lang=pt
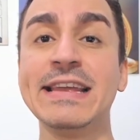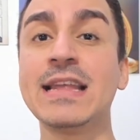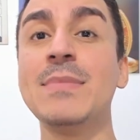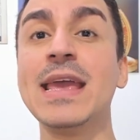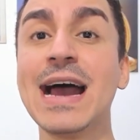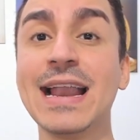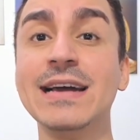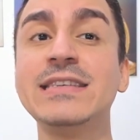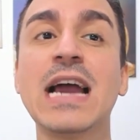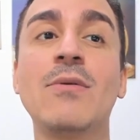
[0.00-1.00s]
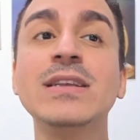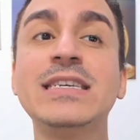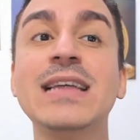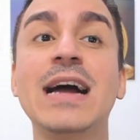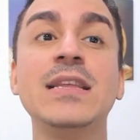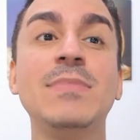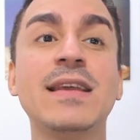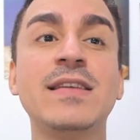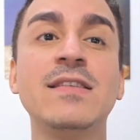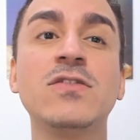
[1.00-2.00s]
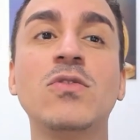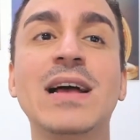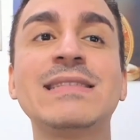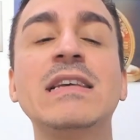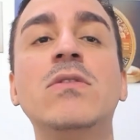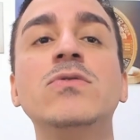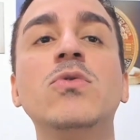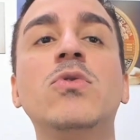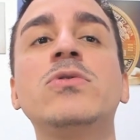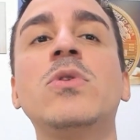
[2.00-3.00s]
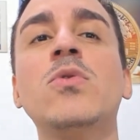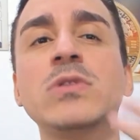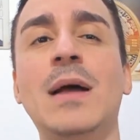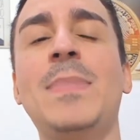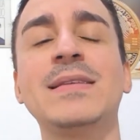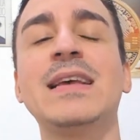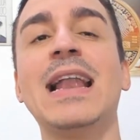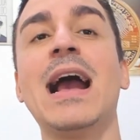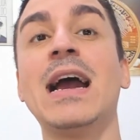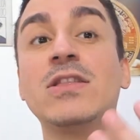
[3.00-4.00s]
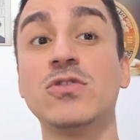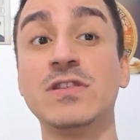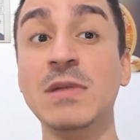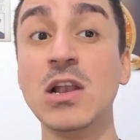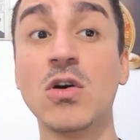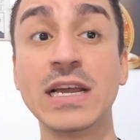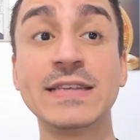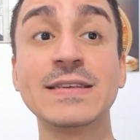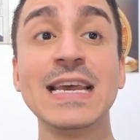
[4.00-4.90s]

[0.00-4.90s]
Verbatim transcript: que também garante que a quantidade de BTC em circulação nunca ultrapassará 14 milhões.